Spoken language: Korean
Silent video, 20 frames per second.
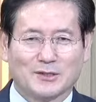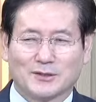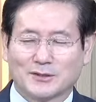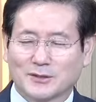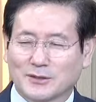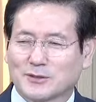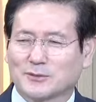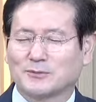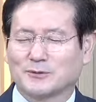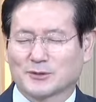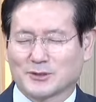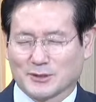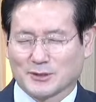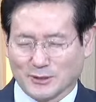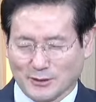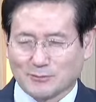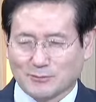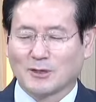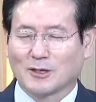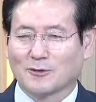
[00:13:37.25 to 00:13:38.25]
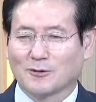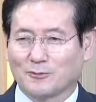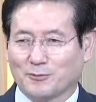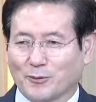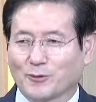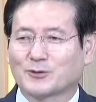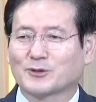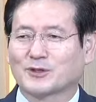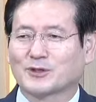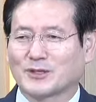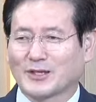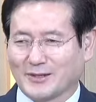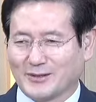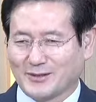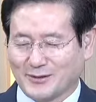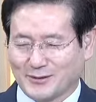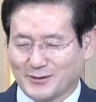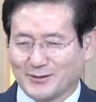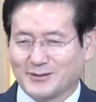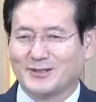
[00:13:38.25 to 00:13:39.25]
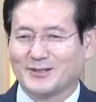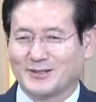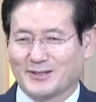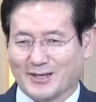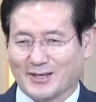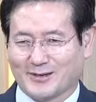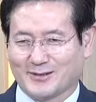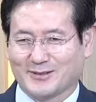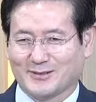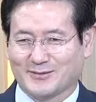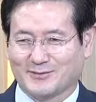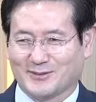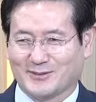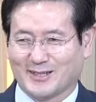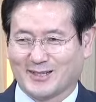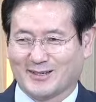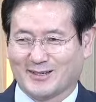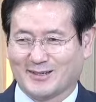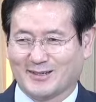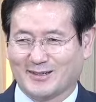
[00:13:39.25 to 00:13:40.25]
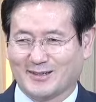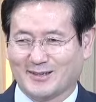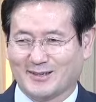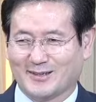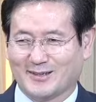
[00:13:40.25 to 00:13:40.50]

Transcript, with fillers: 여러분 정말로 복된 영이 된 겁니다.